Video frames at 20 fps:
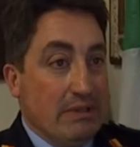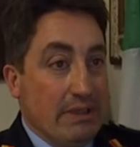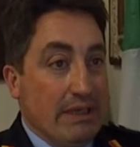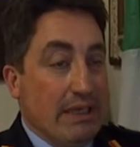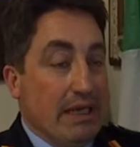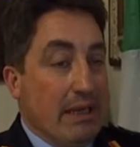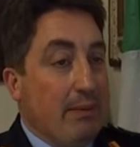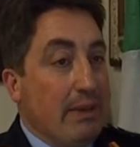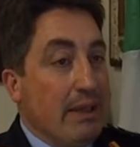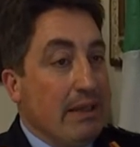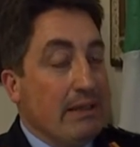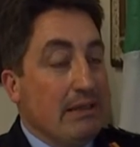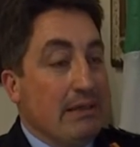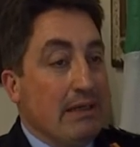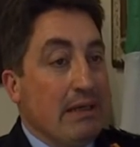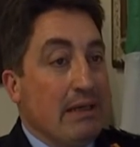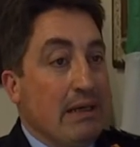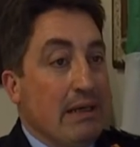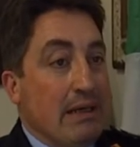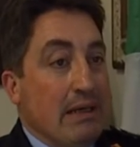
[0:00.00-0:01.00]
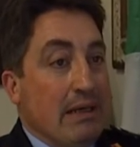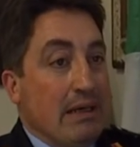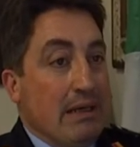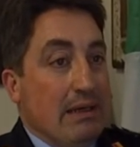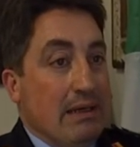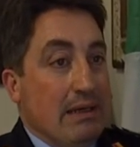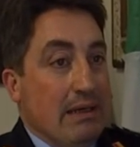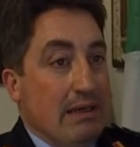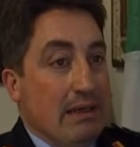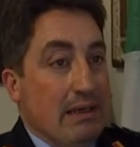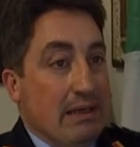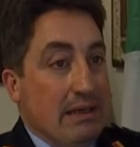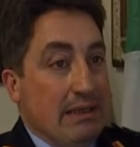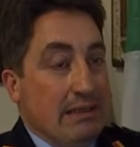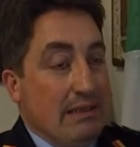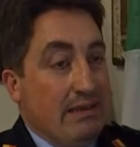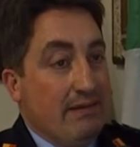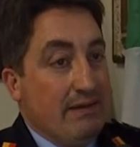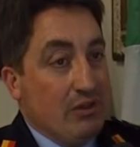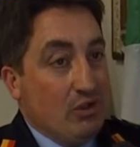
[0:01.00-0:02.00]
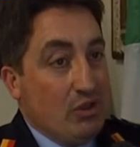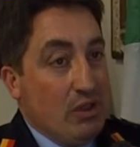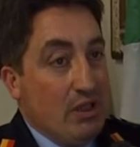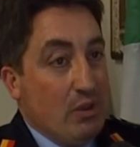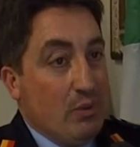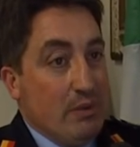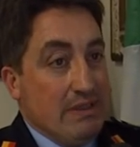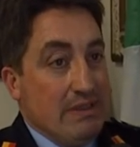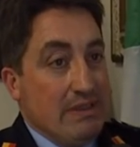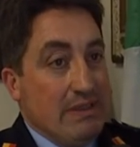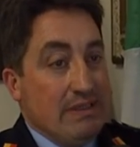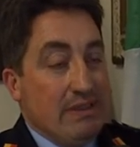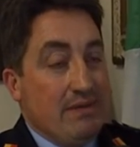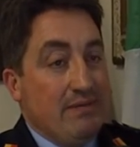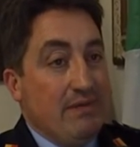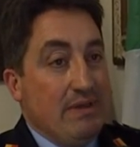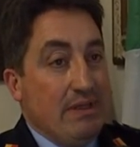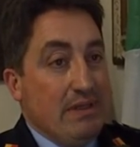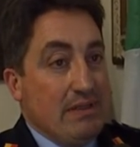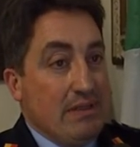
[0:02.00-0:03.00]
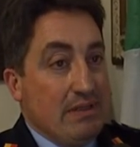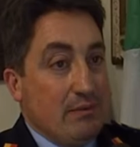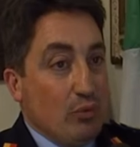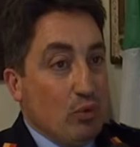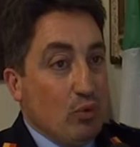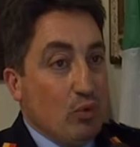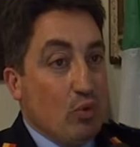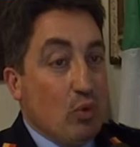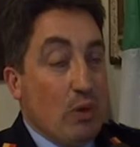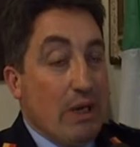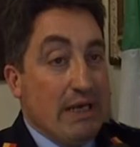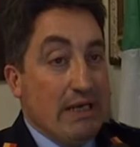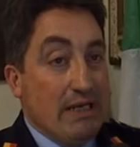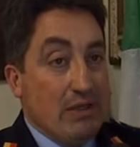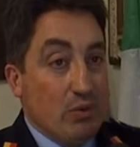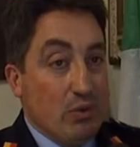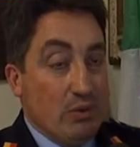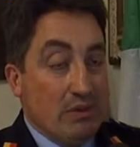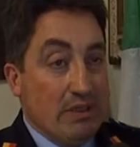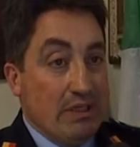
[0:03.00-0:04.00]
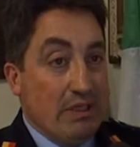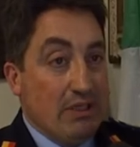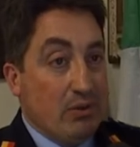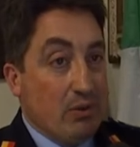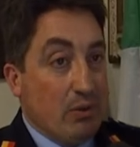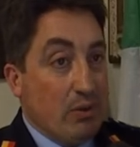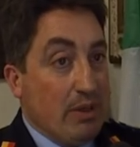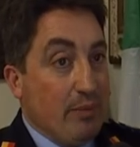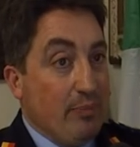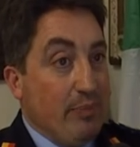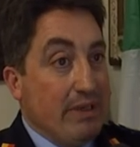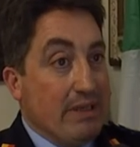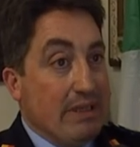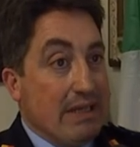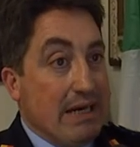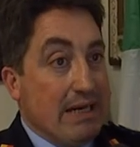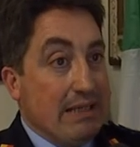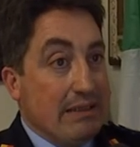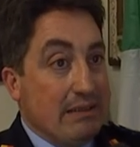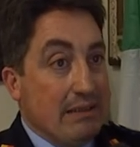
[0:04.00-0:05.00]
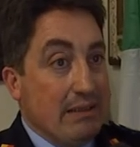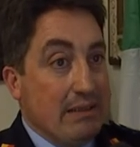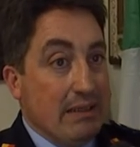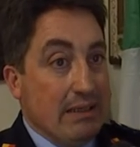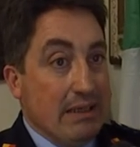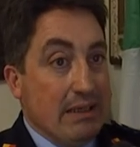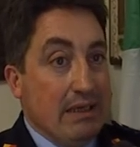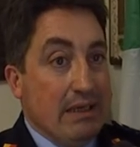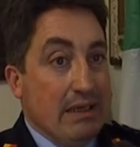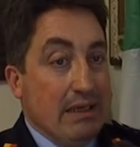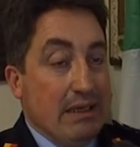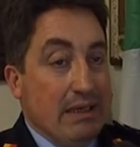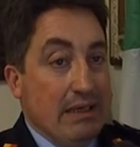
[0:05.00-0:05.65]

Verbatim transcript: Chiaramente eh, l'attivazione di questi servizi puntuali sul territorio appiedati in,